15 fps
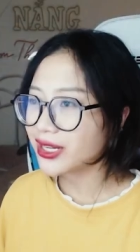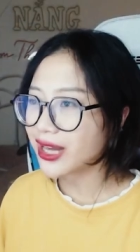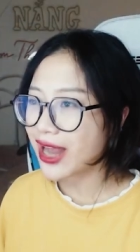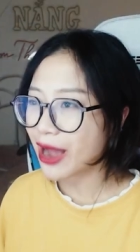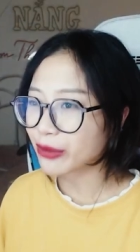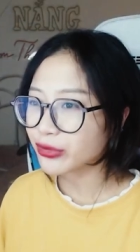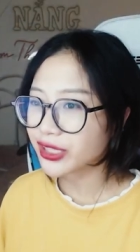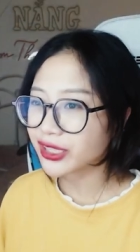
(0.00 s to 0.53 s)

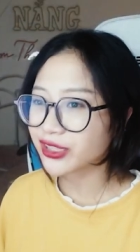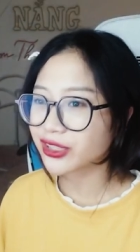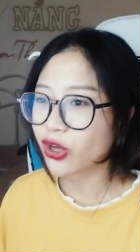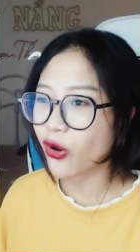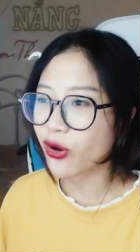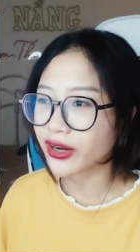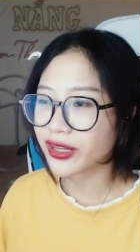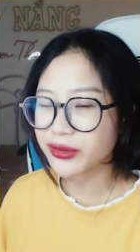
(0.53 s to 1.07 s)
làm những cái
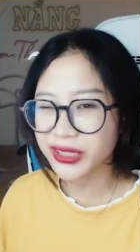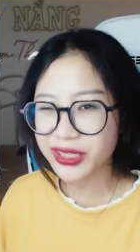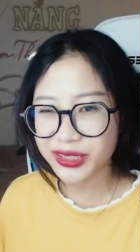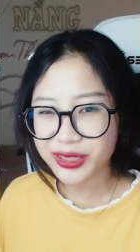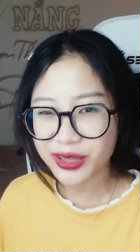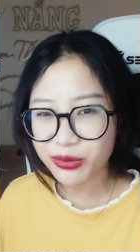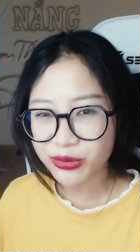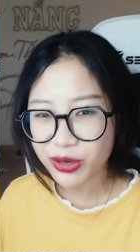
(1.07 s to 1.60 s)
trò đấy chị
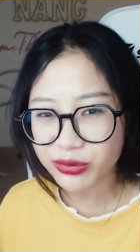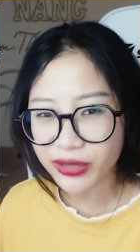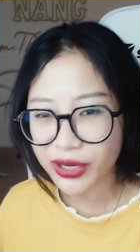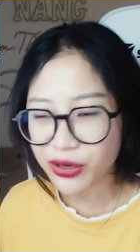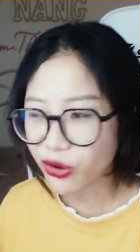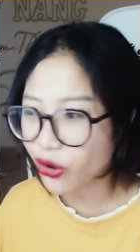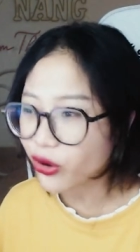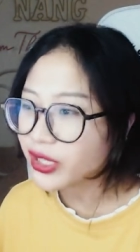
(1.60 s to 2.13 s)
không không thấy
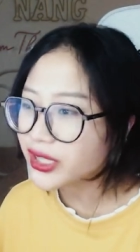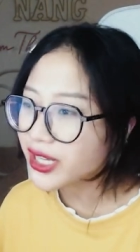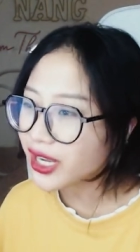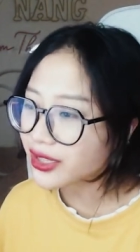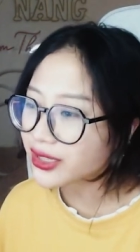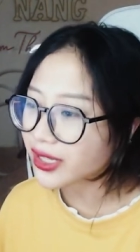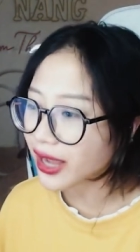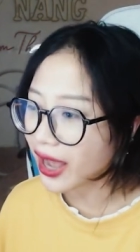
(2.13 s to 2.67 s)
nó có ý nghĩa
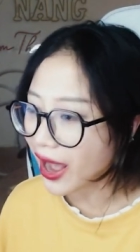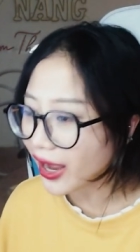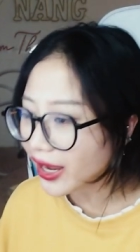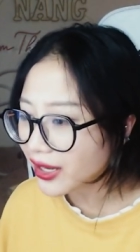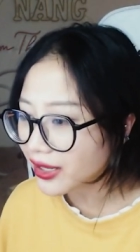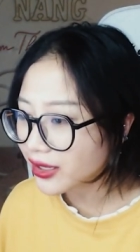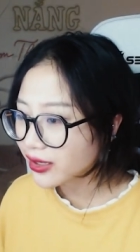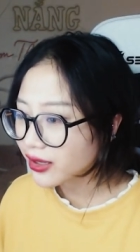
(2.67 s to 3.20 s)
gì cả ấy